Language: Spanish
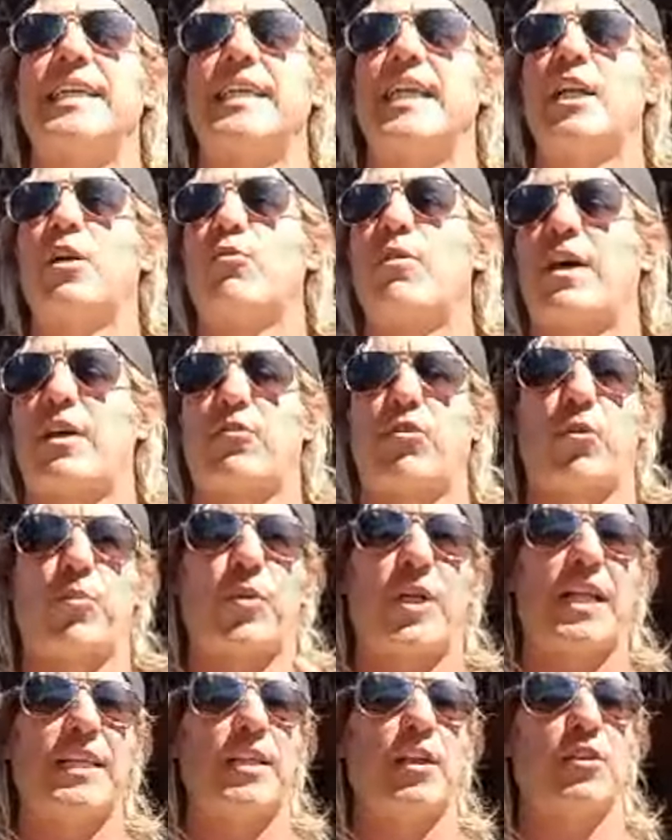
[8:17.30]
el lenguaje
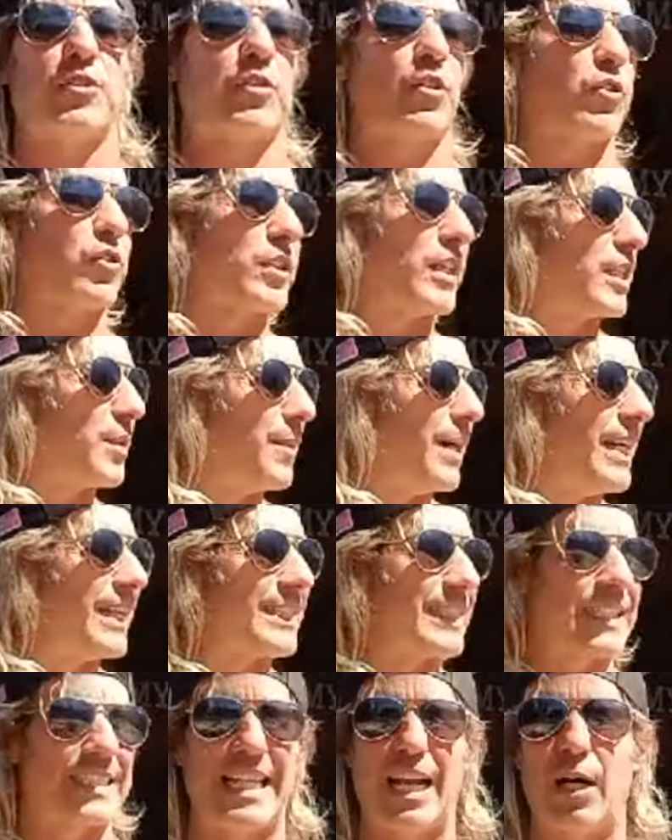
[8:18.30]
corporal de todos los
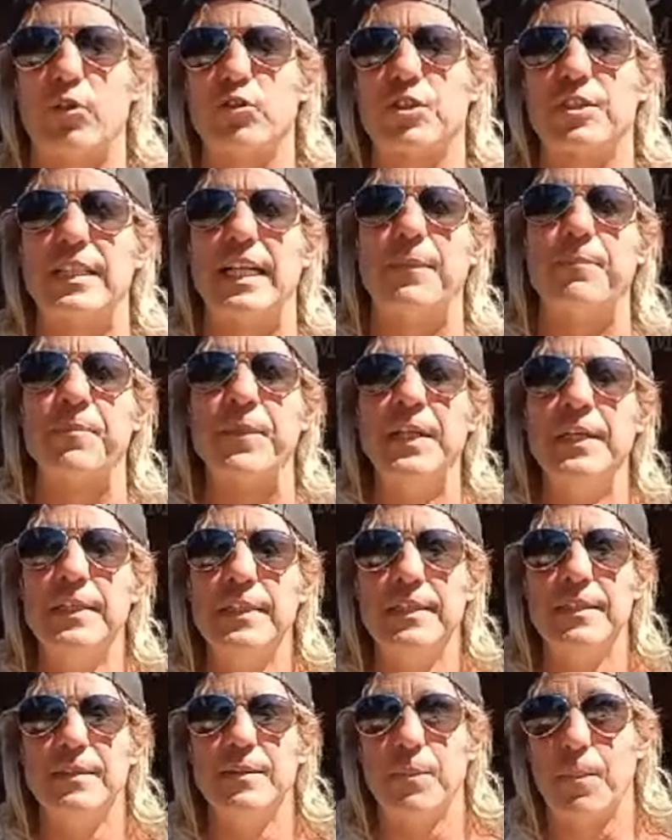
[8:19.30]
animales, que es la hostia.
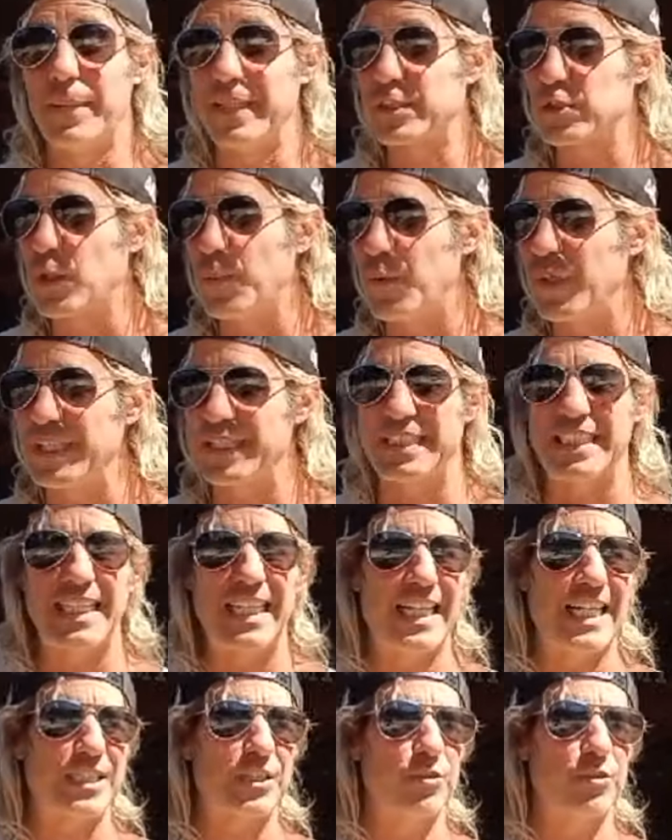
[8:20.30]
Es como le siguen las